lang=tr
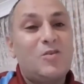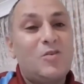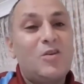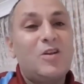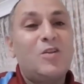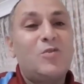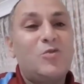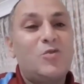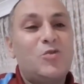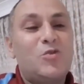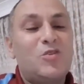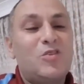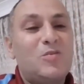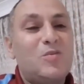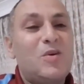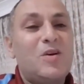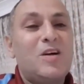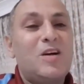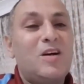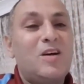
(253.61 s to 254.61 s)
Öyle düşündüm.
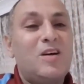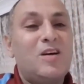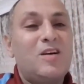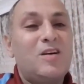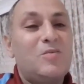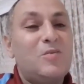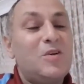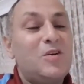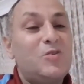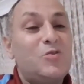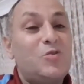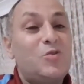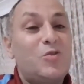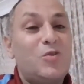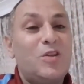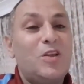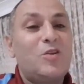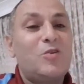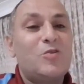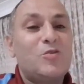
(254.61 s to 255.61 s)
Ama, ama
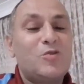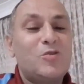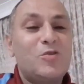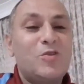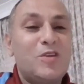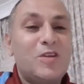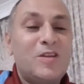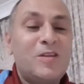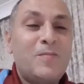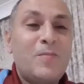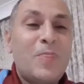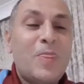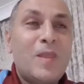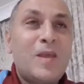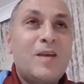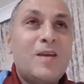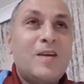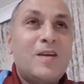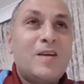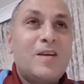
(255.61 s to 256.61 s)
şükürler olsun ki
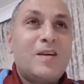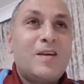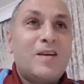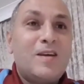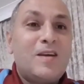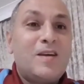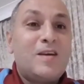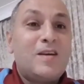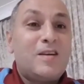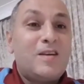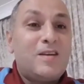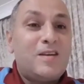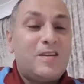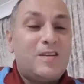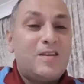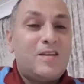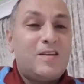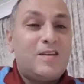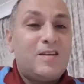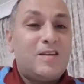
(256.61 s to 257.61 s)
e,
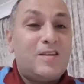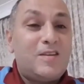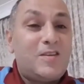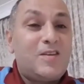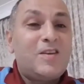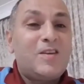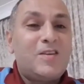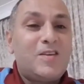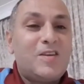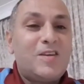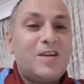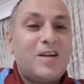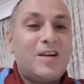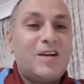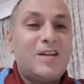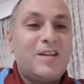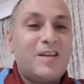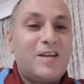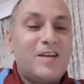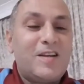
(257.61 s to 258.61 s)
2-2
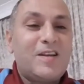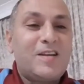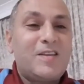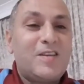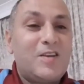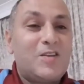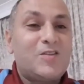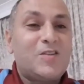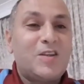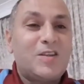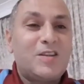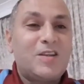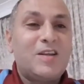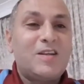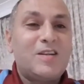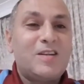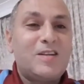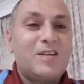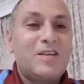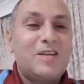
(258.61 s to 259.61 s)
yakalayarak gerçekten
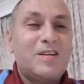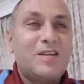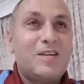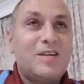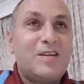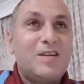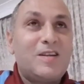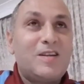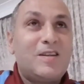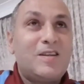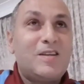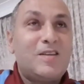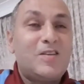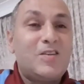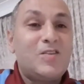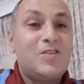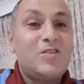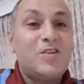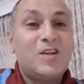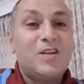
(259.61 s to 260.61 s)
e,
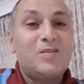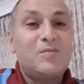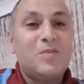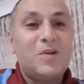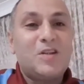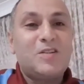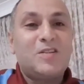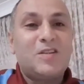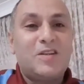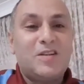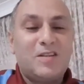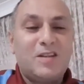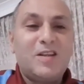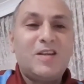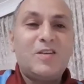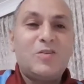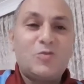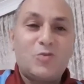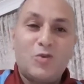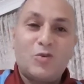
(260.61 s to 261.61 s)
ikinci yarın
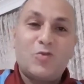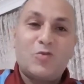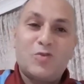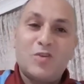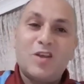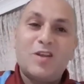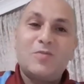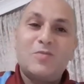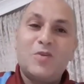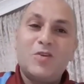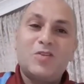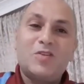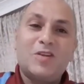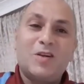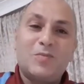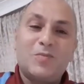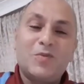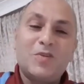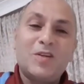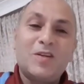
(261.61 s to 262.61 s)
başlarında çok güzel bir iş
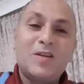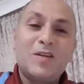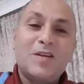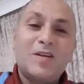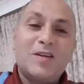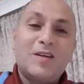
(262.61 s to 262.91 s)
yaptık.